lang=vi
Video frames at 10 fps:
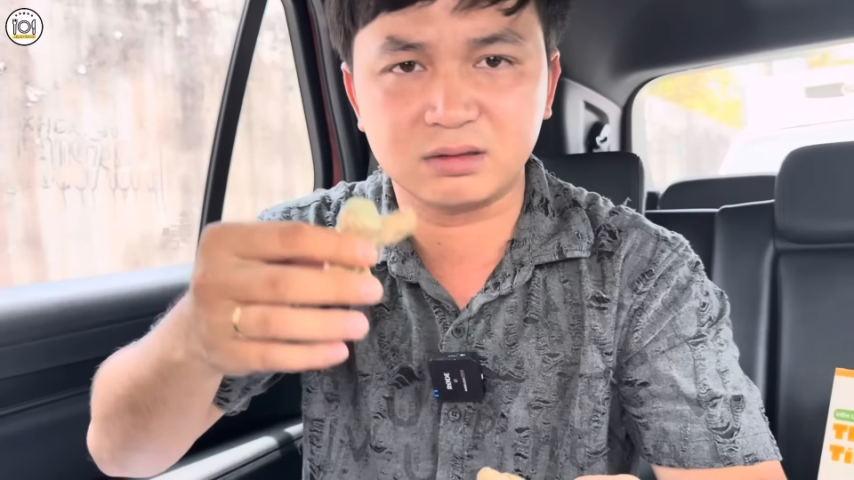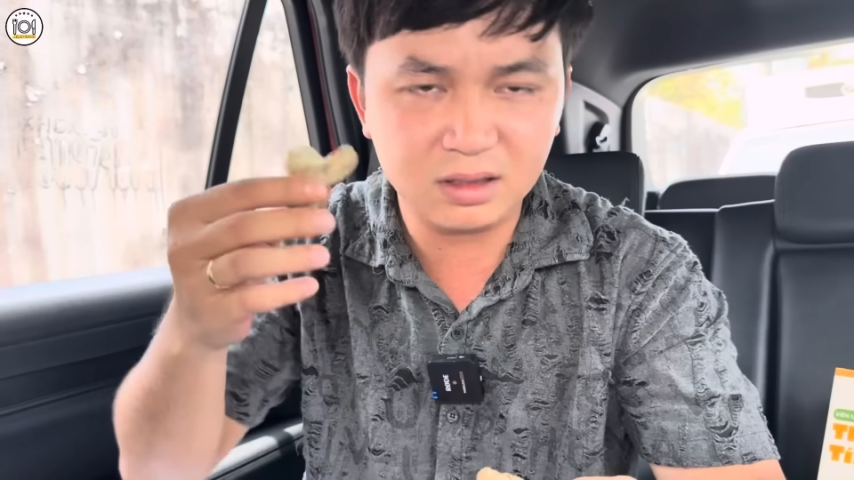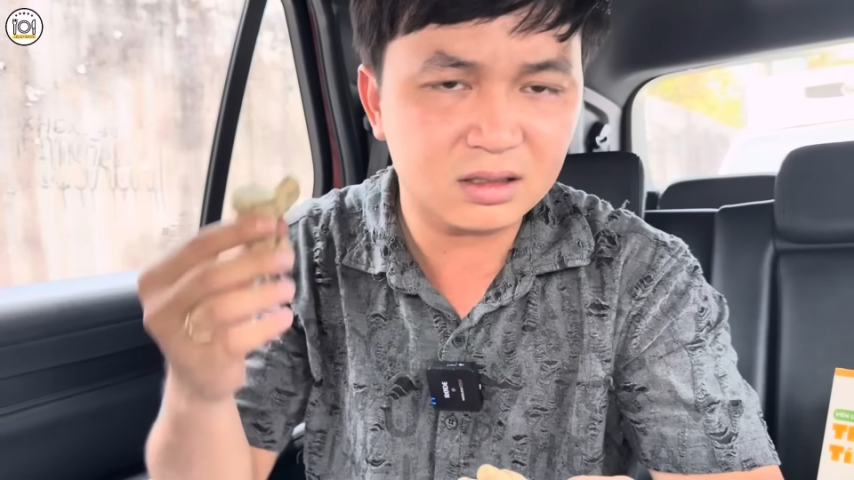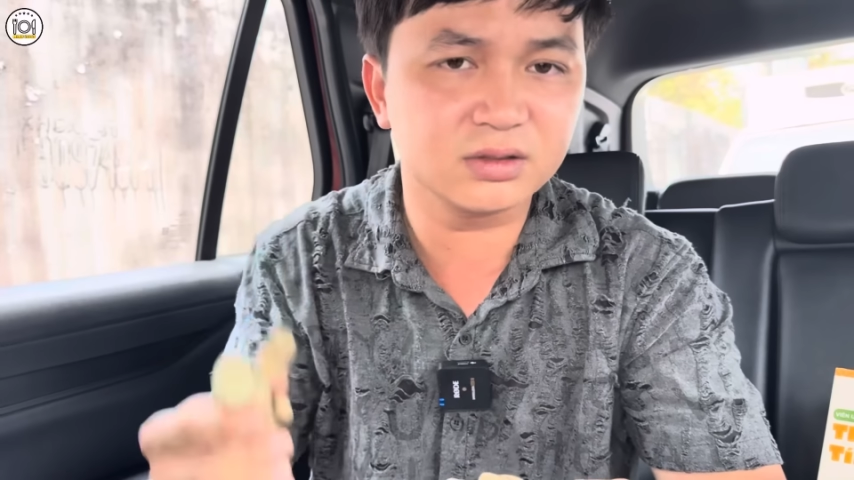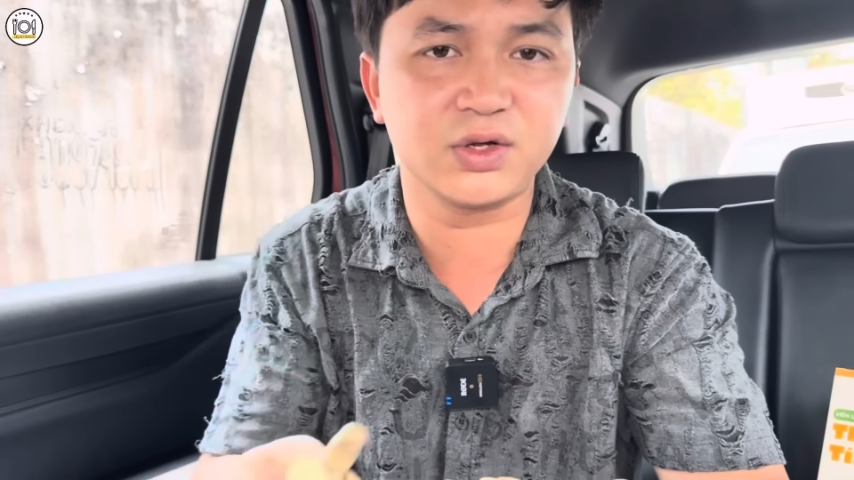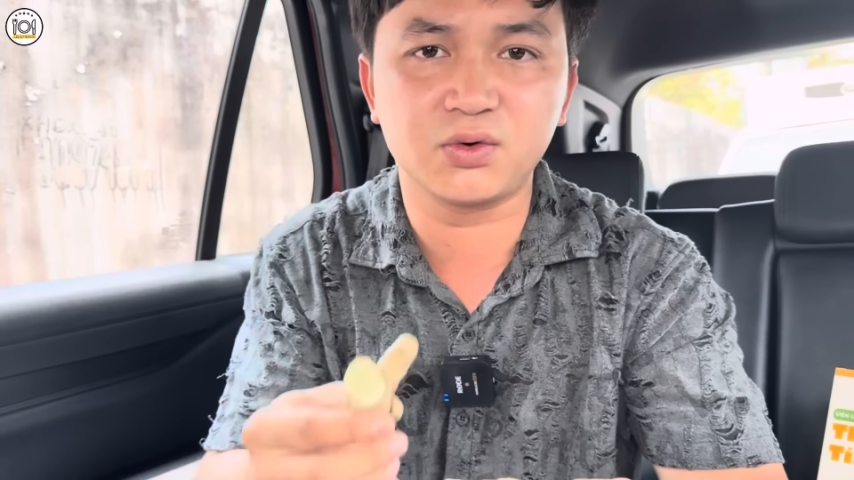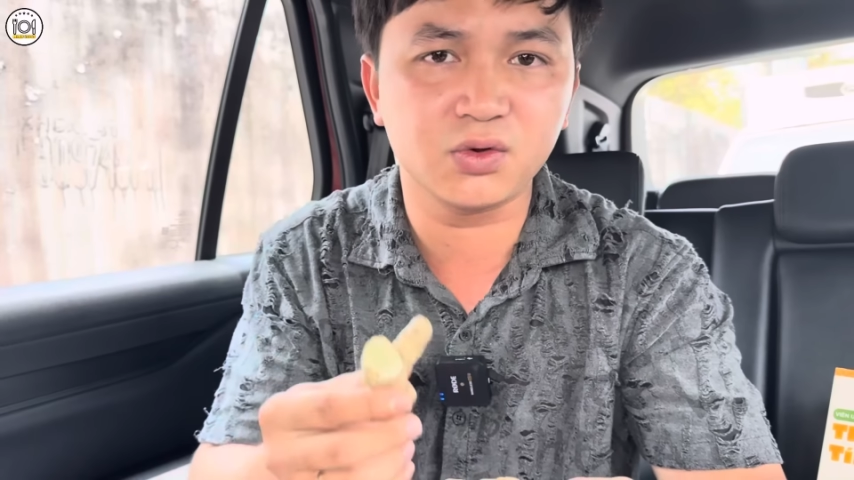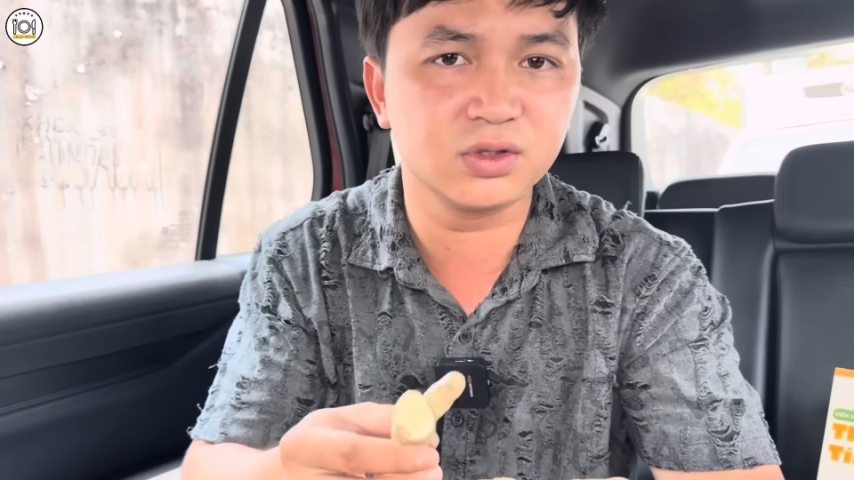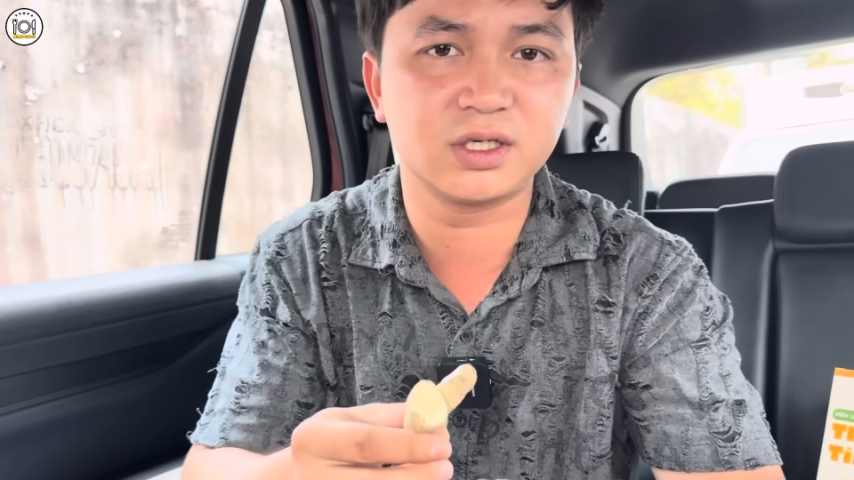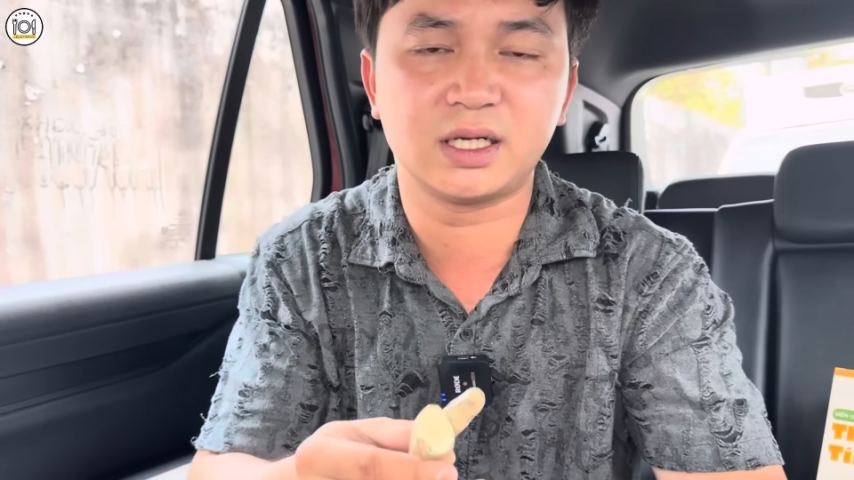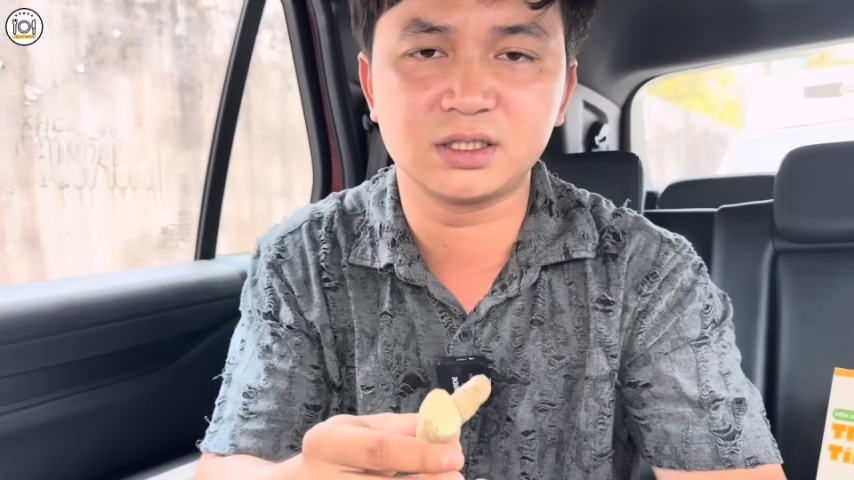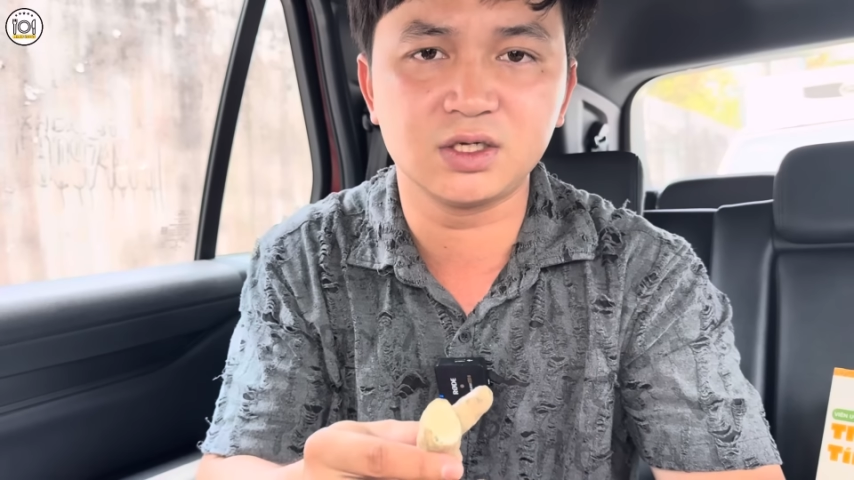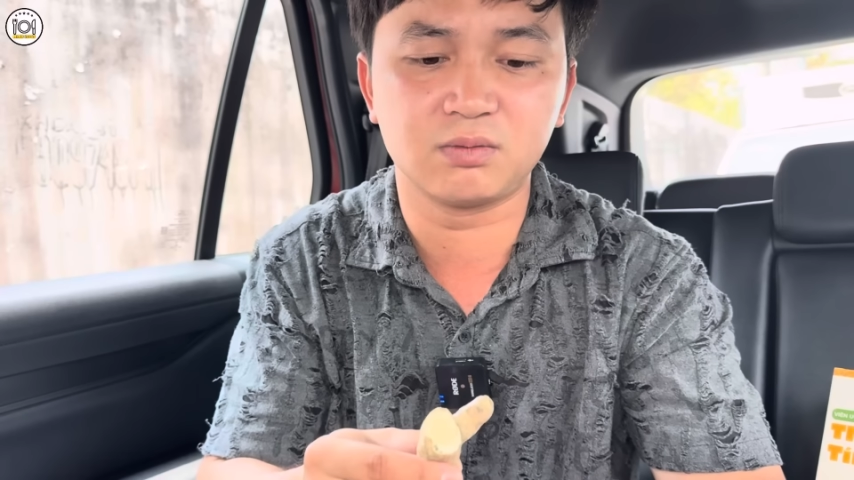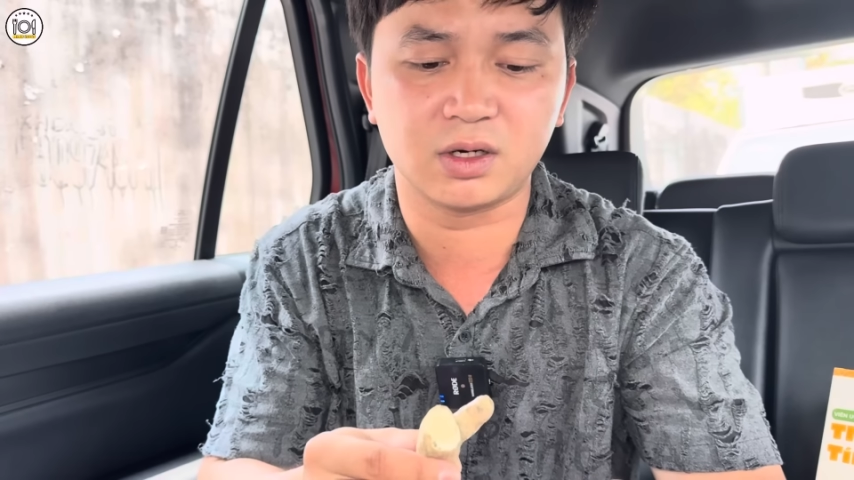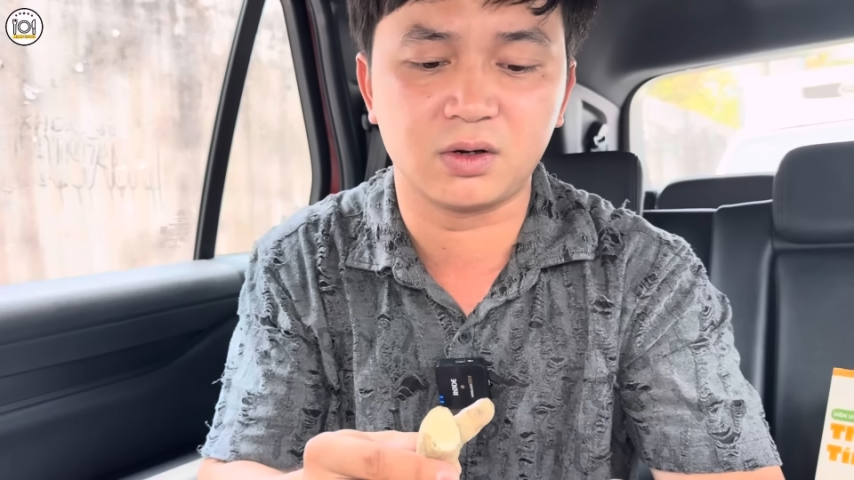rất nhiều của chú anh chị đã sử
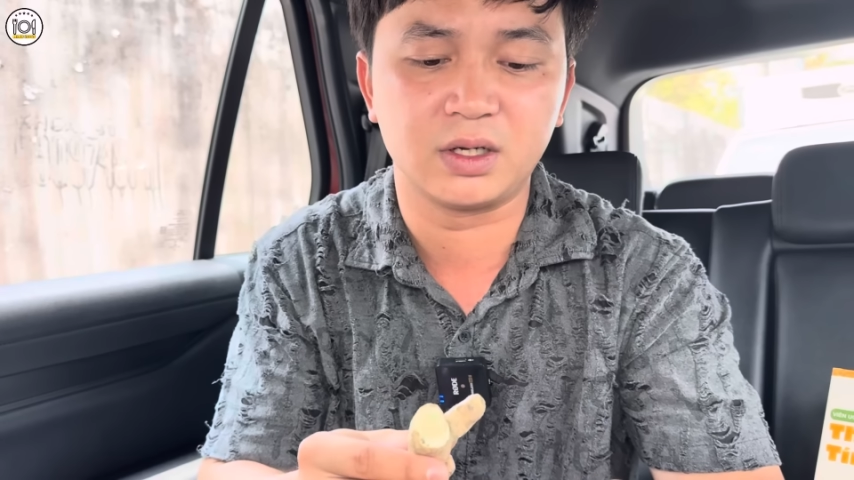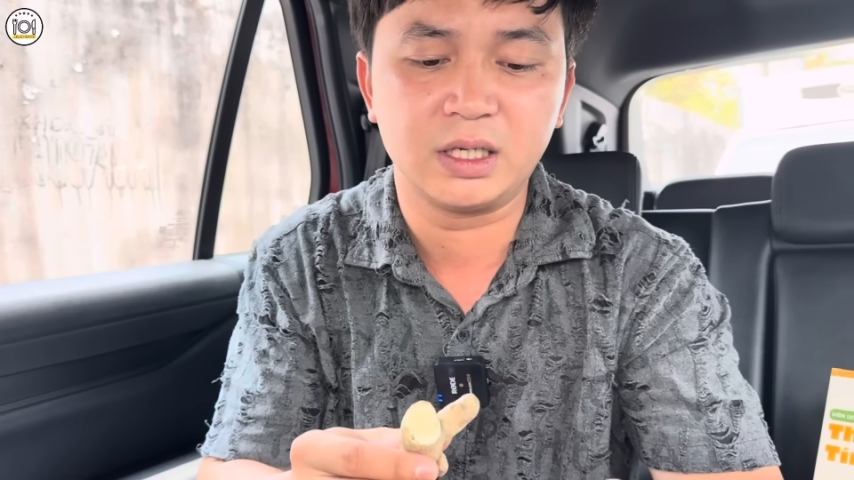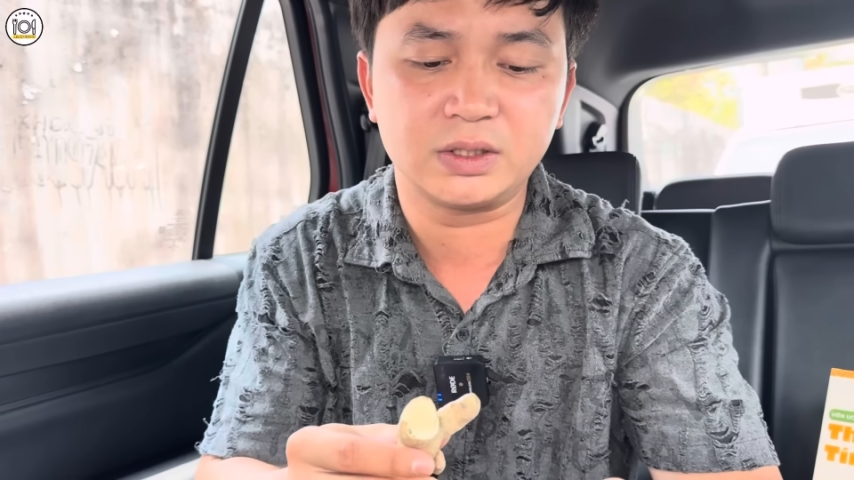dụng rồi